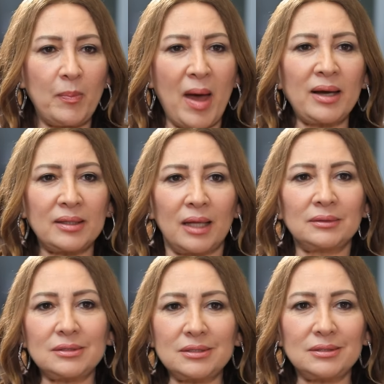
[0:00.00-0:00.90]

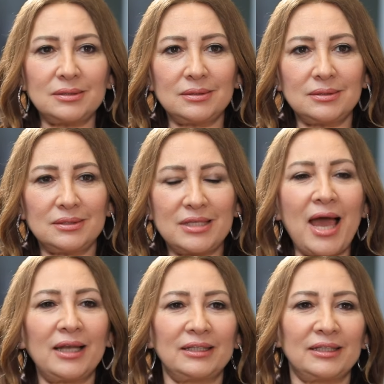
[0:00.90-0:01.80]
Berdan
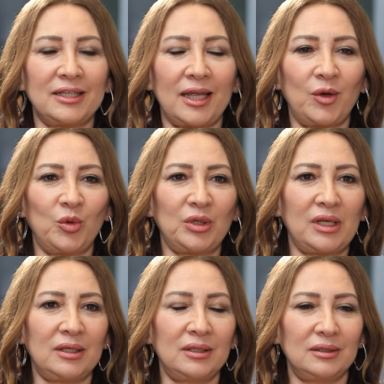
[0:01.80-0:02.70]
geldiğinde
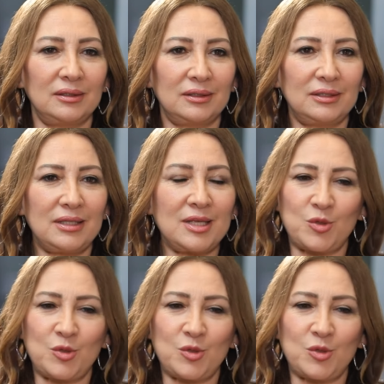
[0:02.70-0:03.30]
ona ne